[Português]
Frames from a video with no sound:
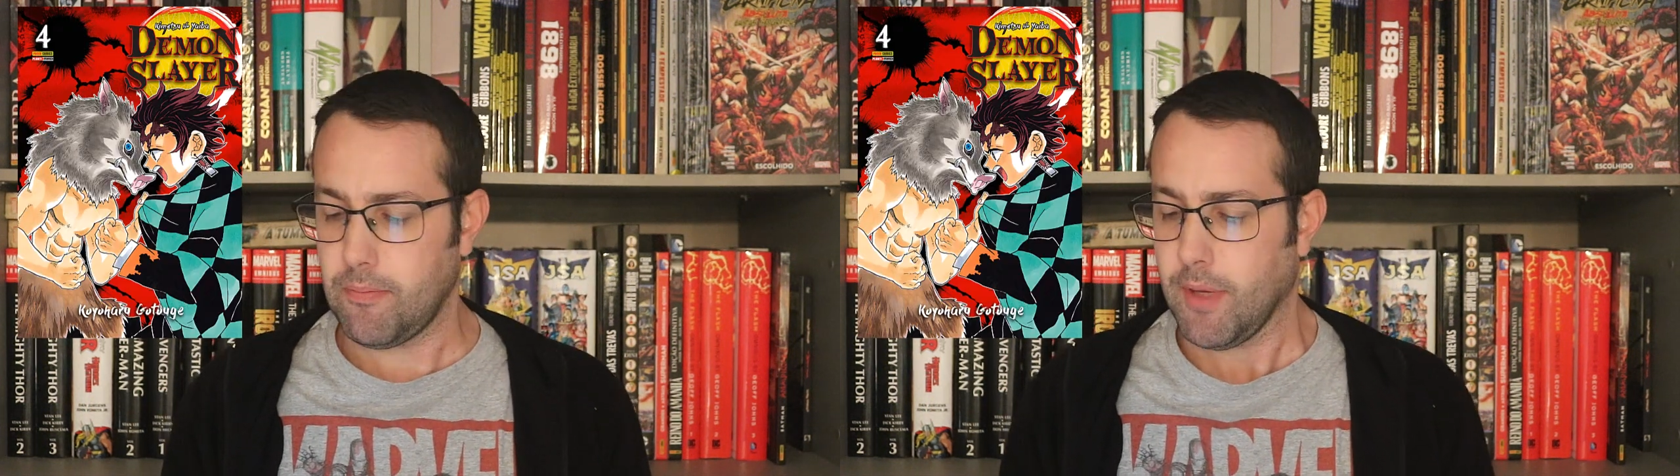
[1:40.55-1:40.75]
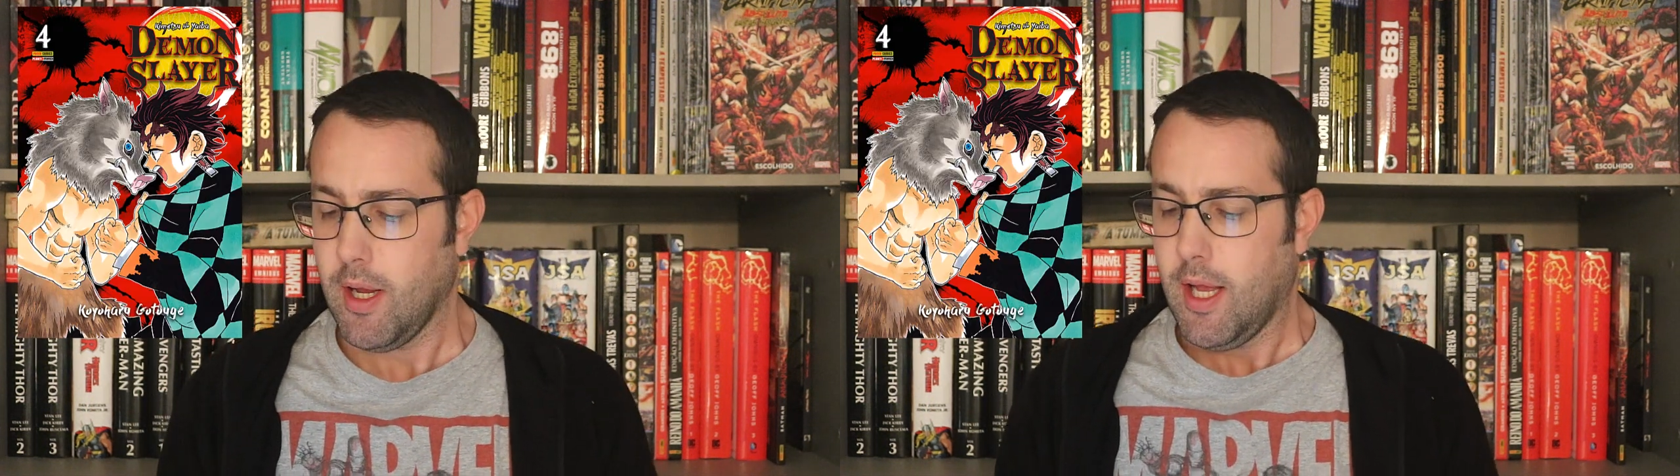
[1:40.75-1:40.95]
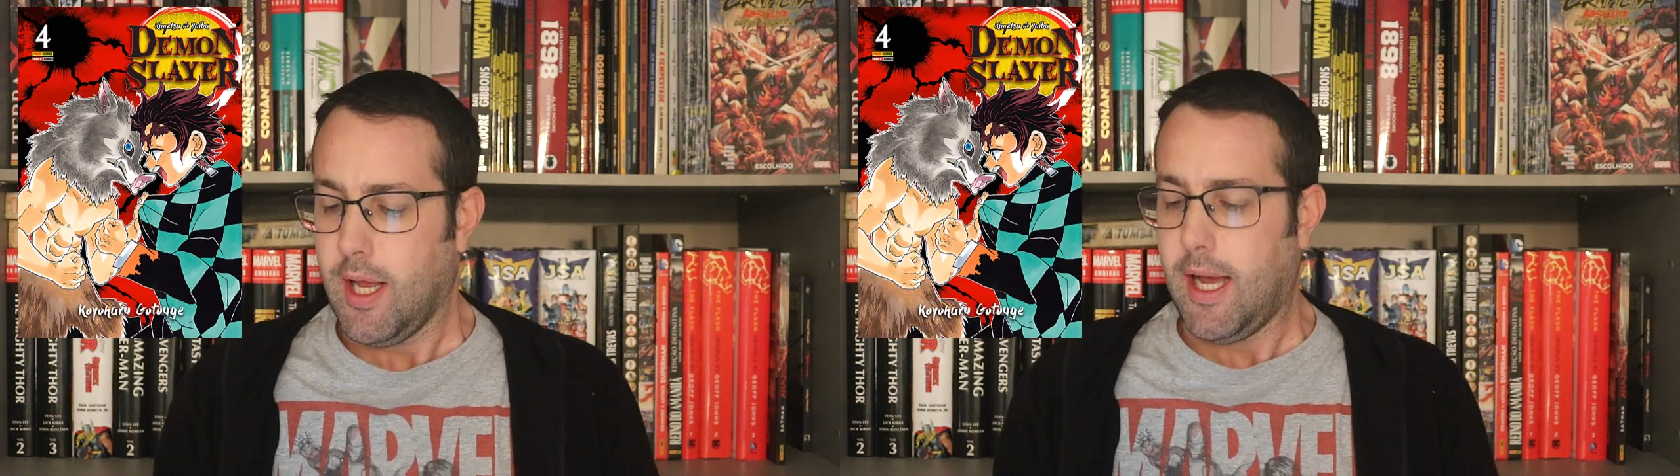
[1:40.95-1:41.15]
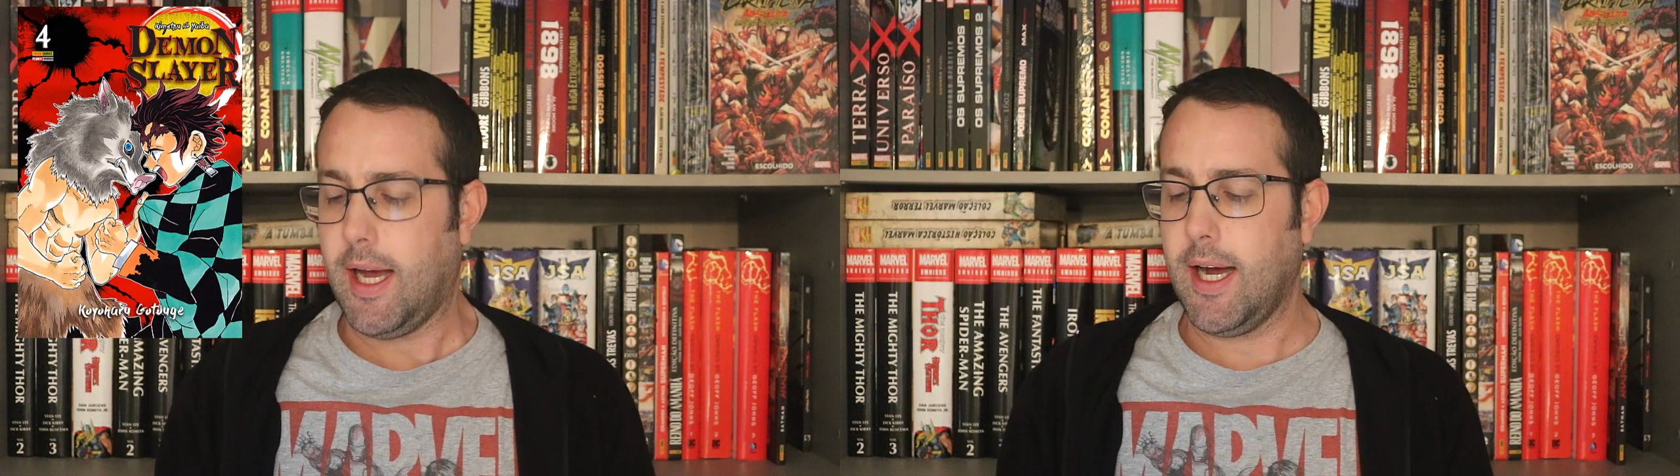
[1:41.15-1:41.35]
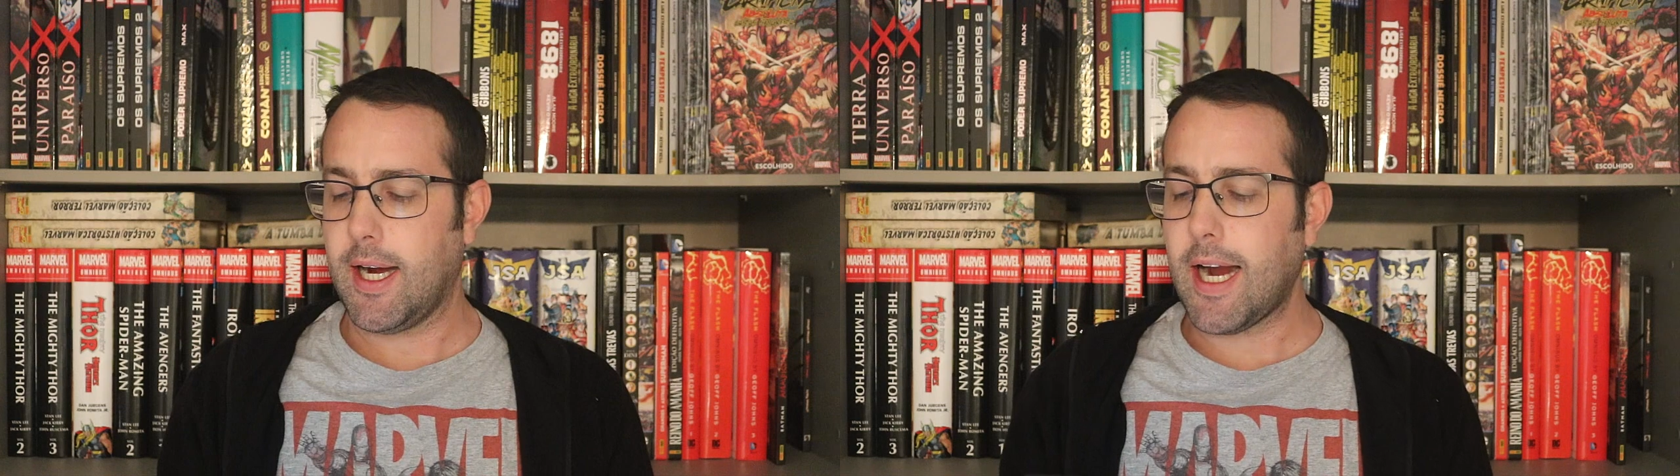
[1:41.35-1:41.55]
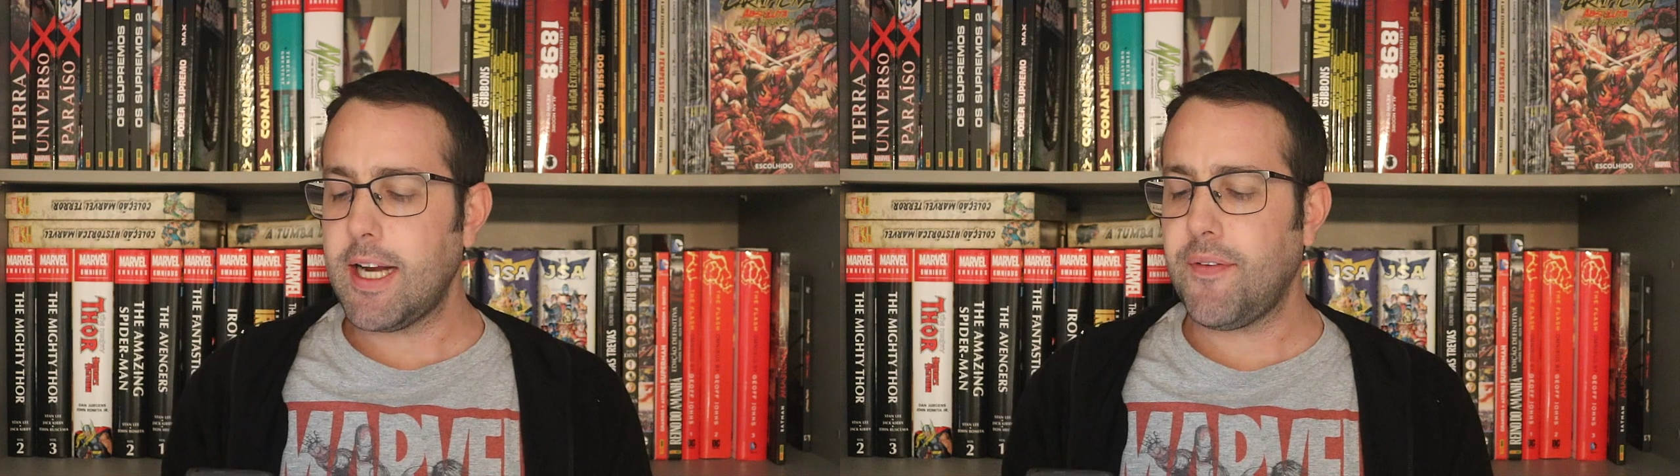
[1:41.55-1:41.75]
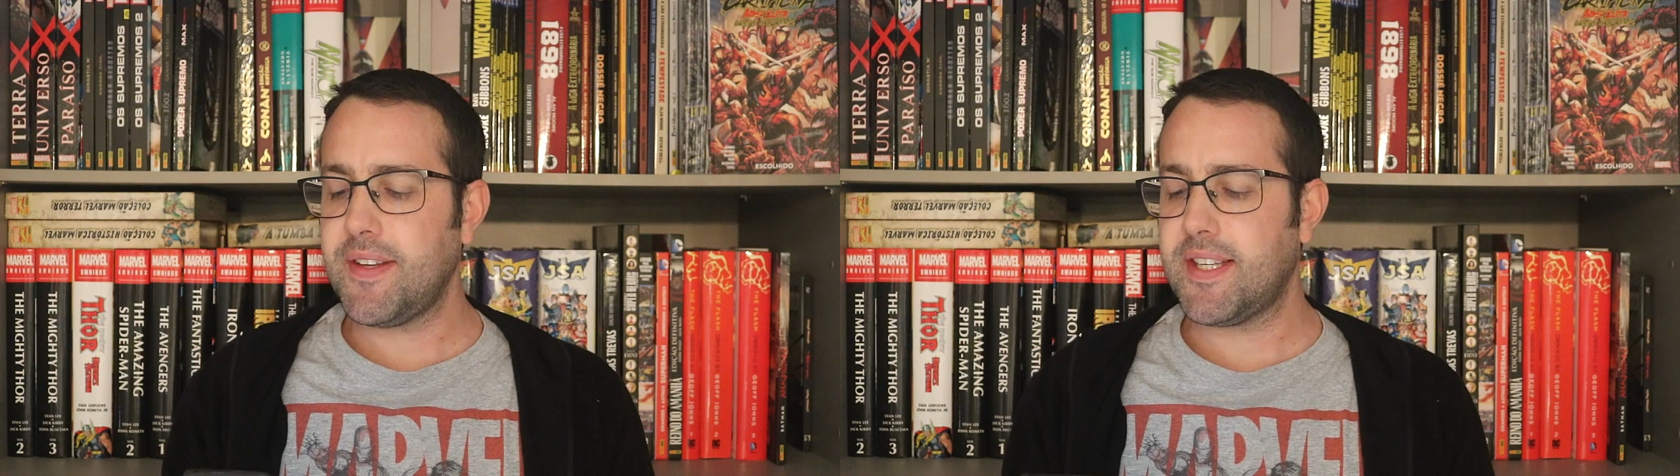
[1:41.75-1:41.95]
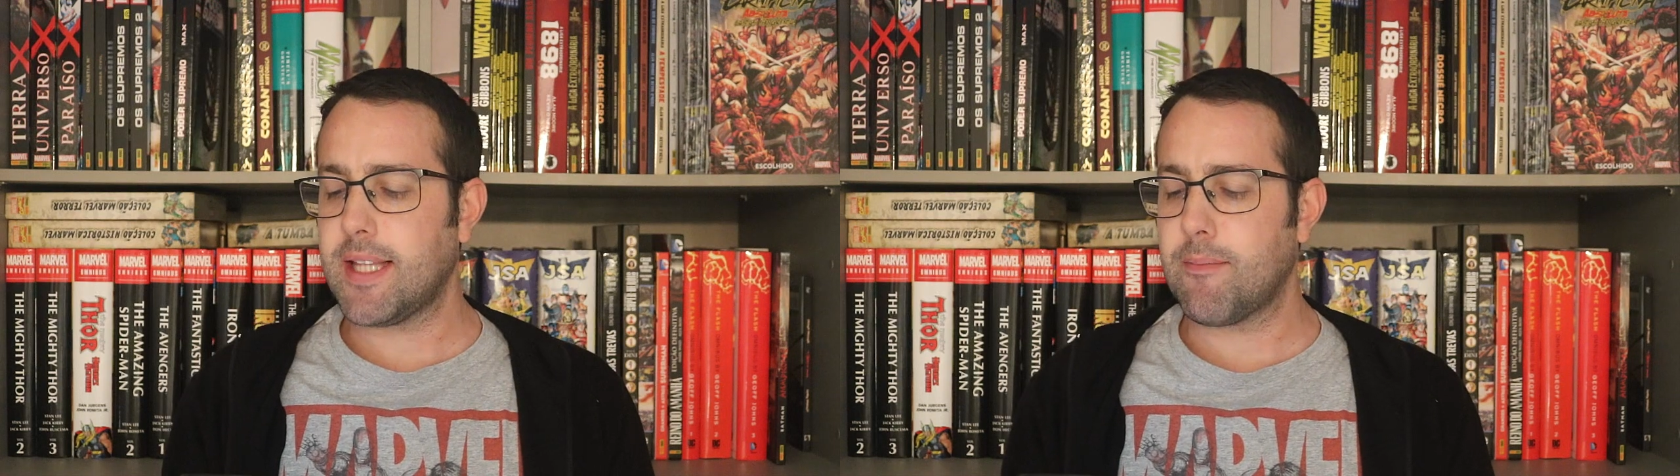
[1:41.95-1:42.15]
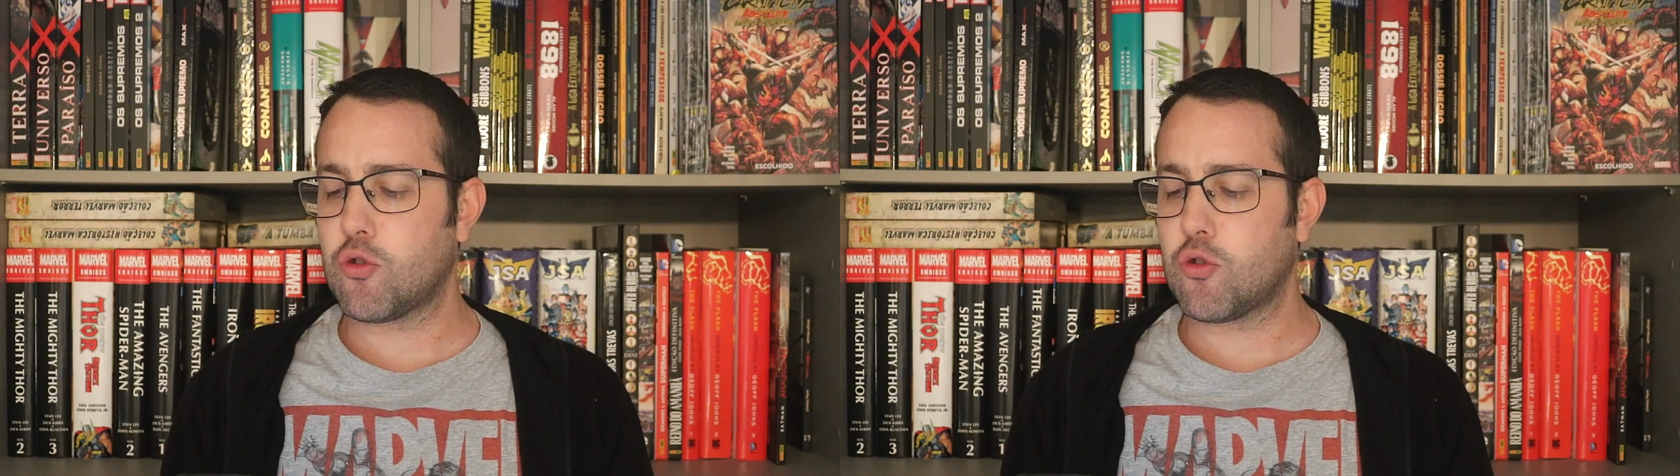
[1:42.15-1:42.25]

Uh, ah, Carnificina